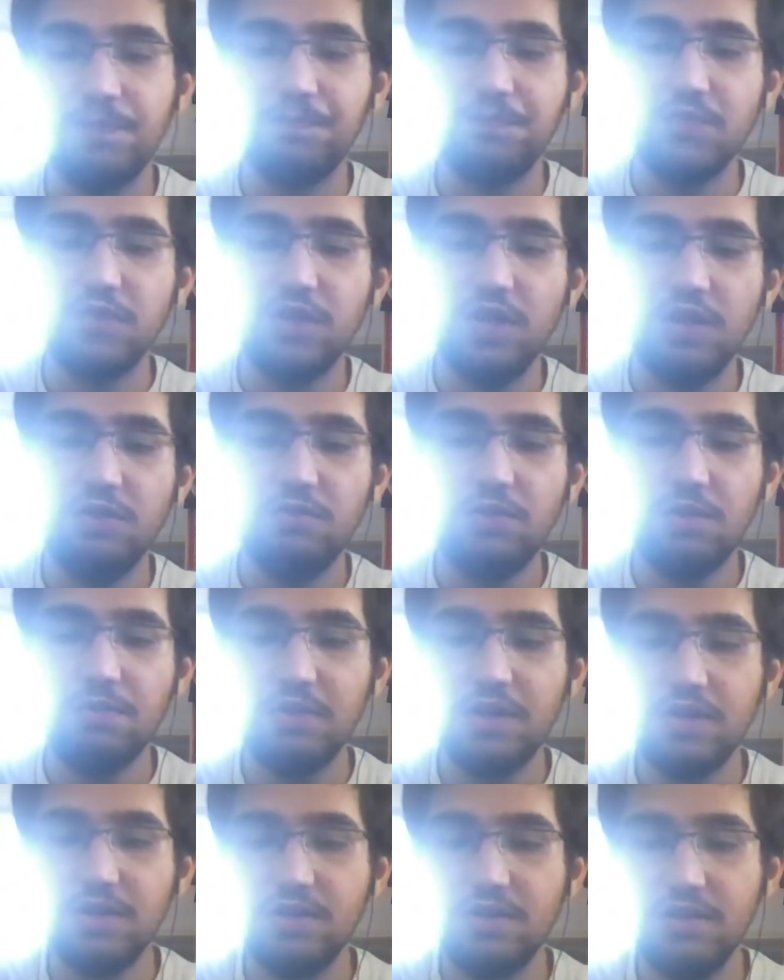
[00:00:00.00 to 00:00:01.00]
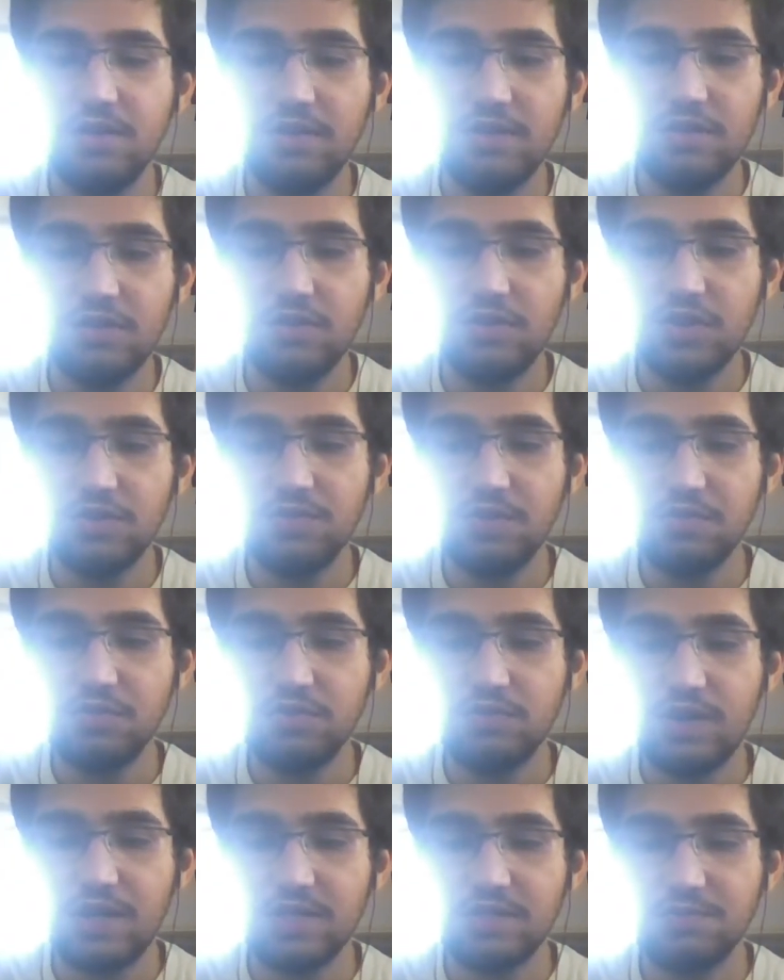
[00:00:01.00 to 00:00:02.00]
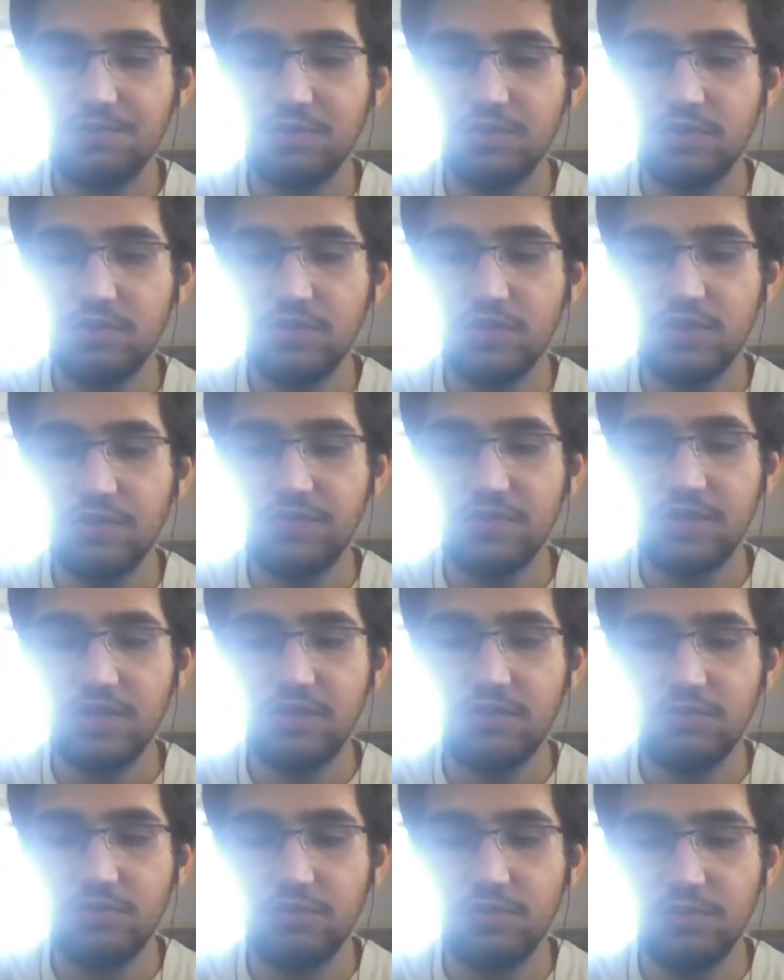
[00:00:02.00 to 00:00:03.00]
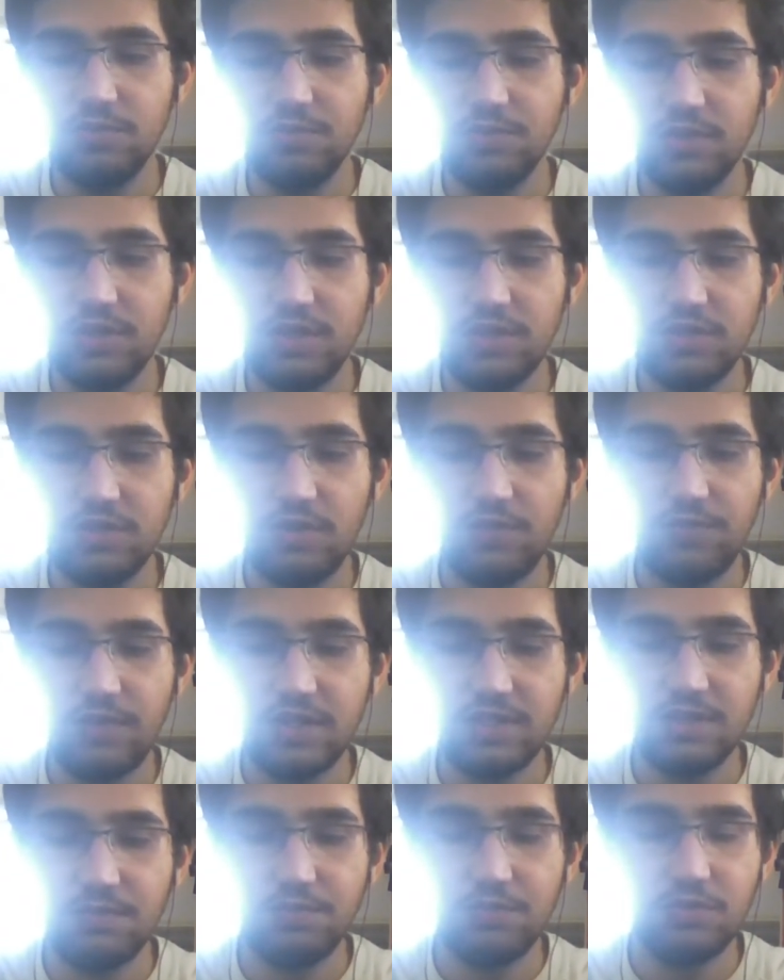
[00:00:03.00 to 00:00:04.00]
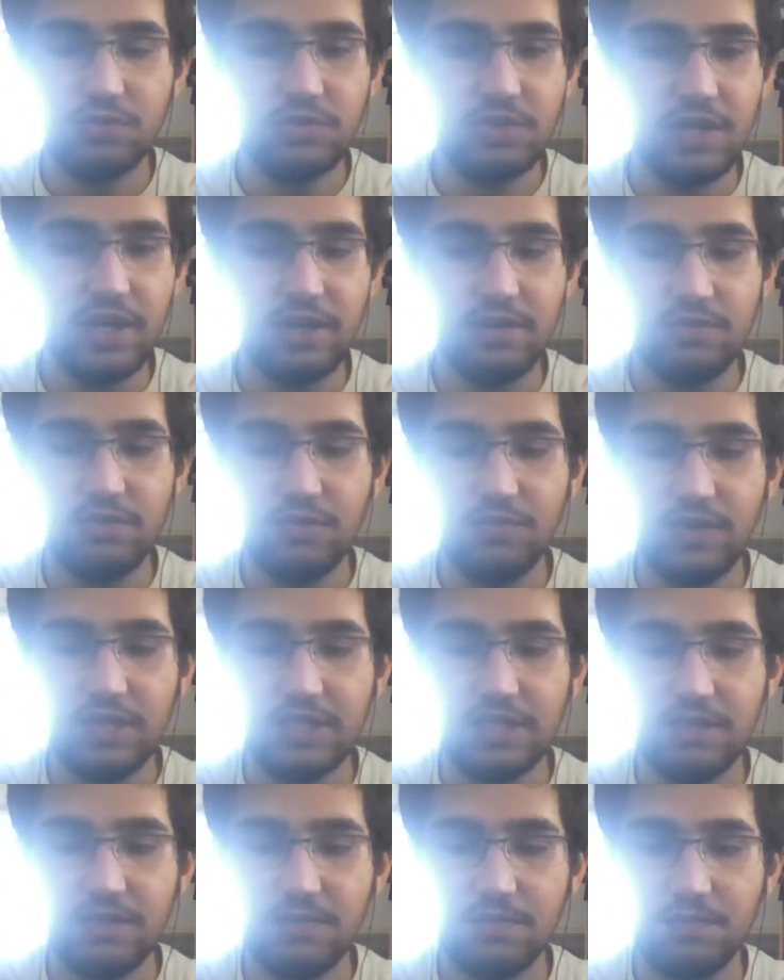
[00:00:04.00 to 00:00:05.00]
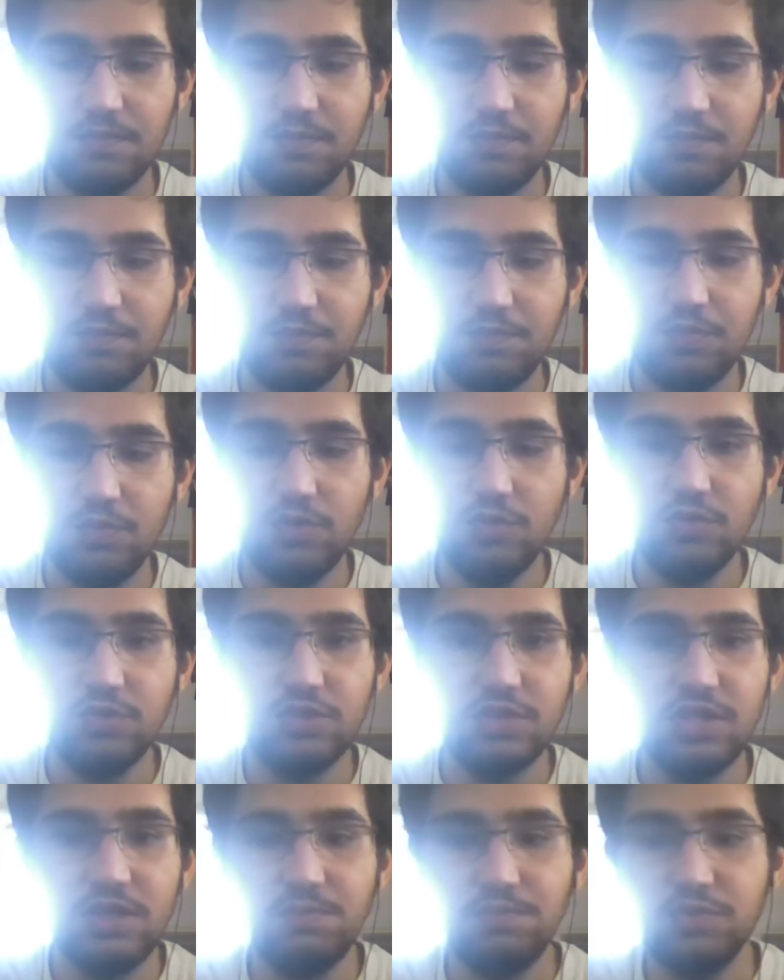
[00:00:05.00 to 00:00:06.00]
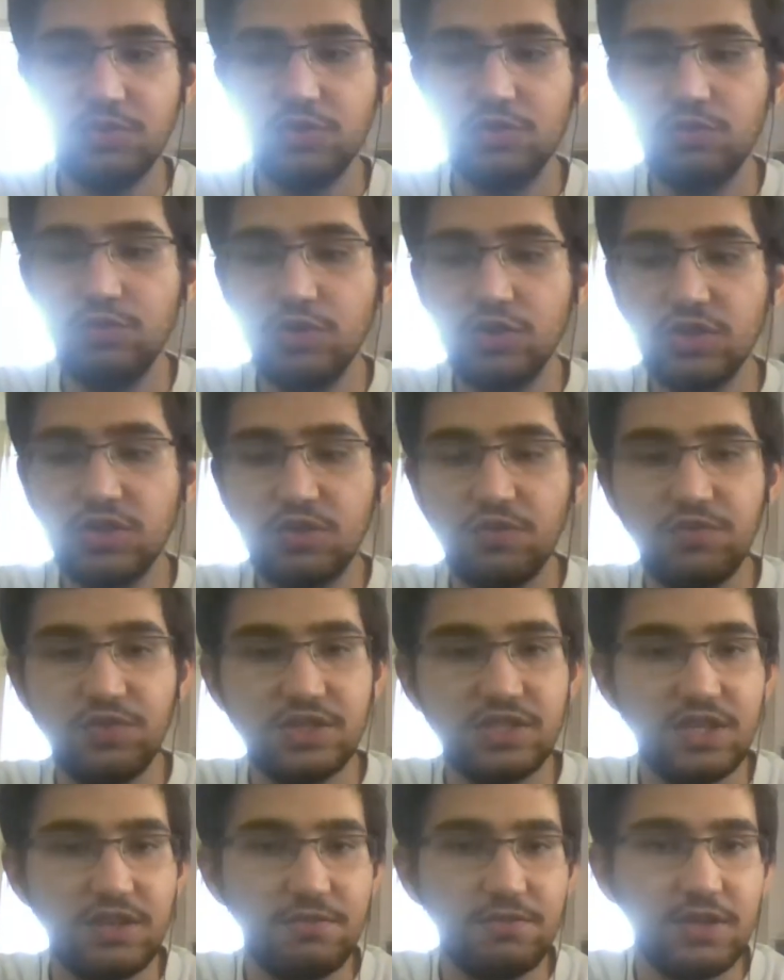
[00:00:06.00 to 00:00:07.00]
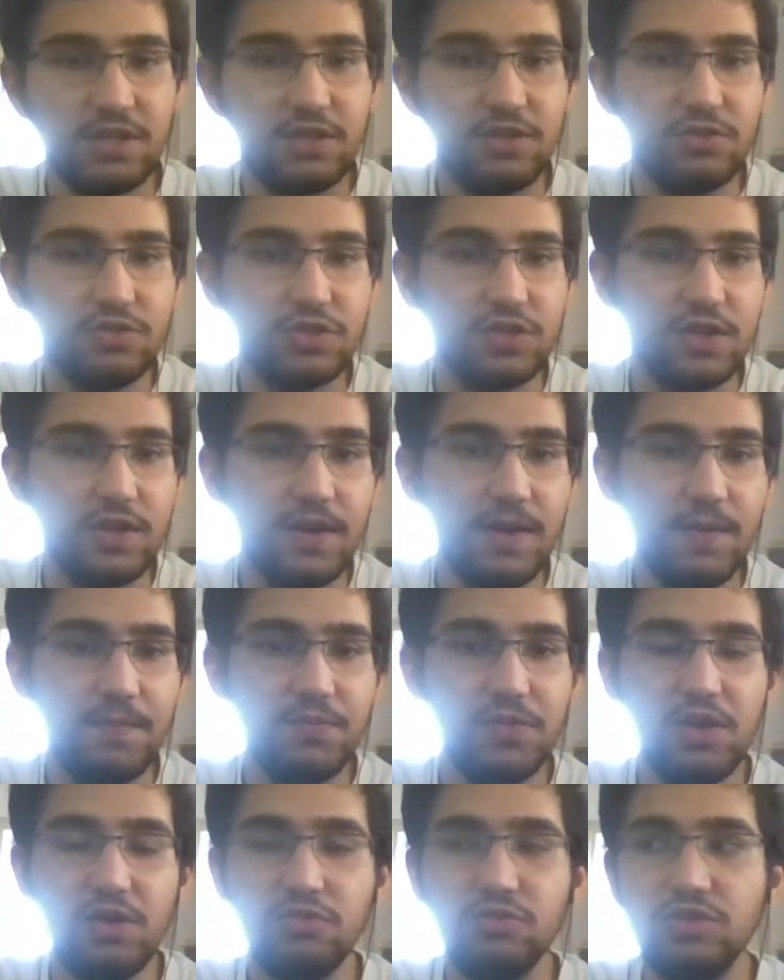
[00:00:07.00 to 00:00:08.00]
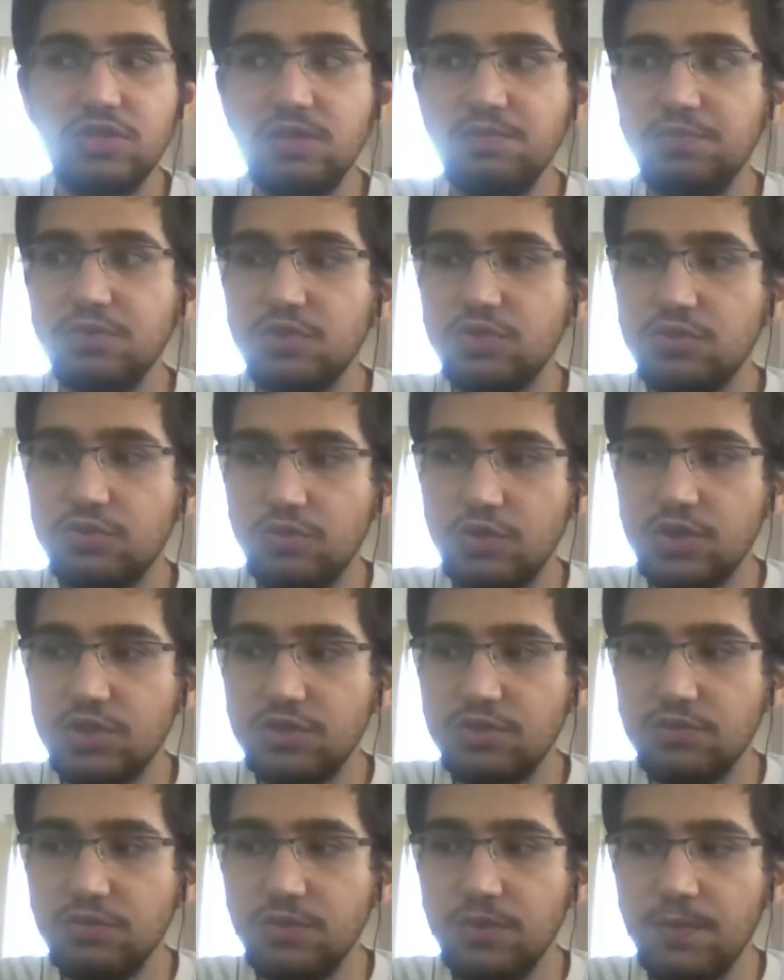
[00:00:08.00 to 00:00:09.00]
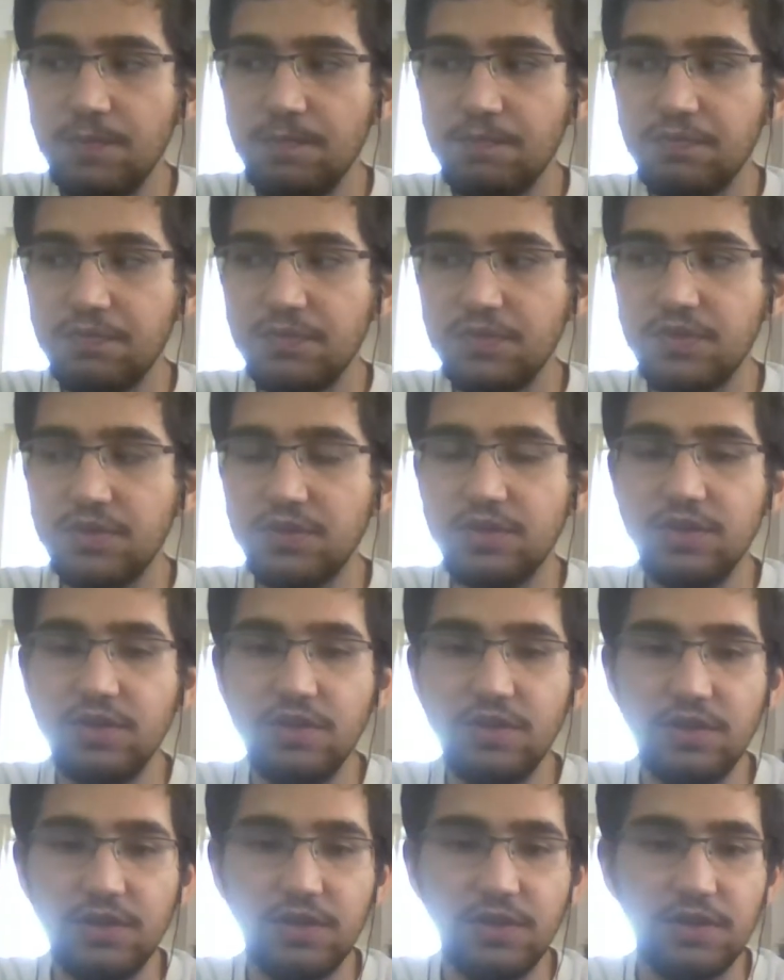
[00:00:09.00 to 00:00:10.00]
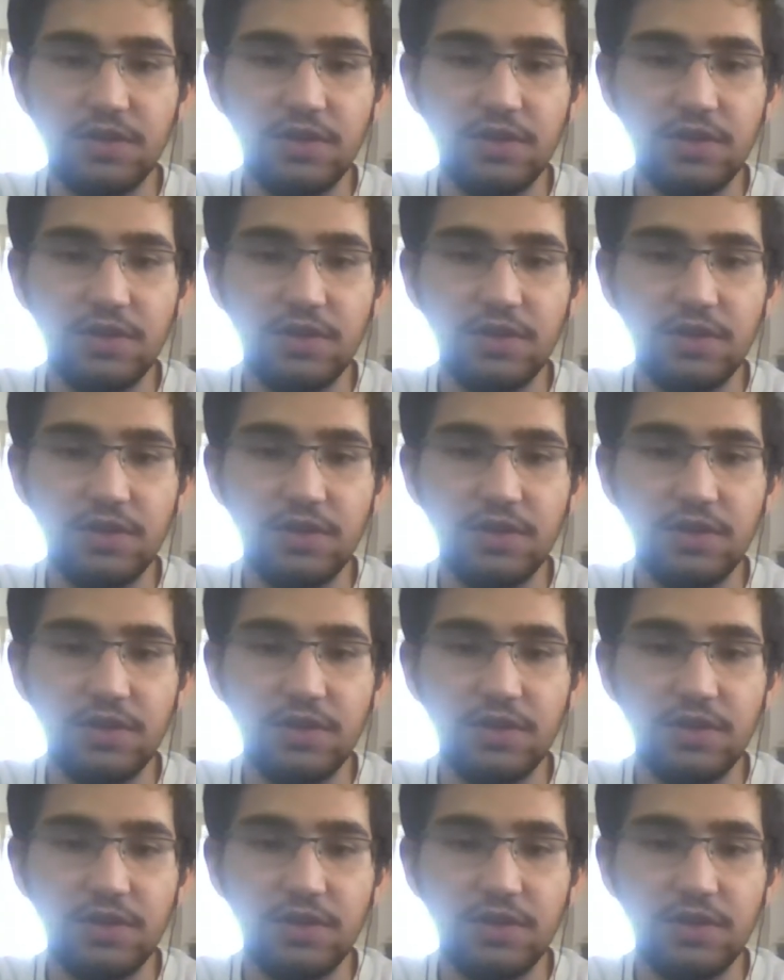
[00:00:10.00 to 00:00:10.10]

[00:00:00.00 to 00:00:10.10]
é, atualmente, nós vemos quase pessoas a fazer YouTube e só fazem pelo dinheiro, não fazem pelo simples gosto de fazer vídeos, não o simples gosto de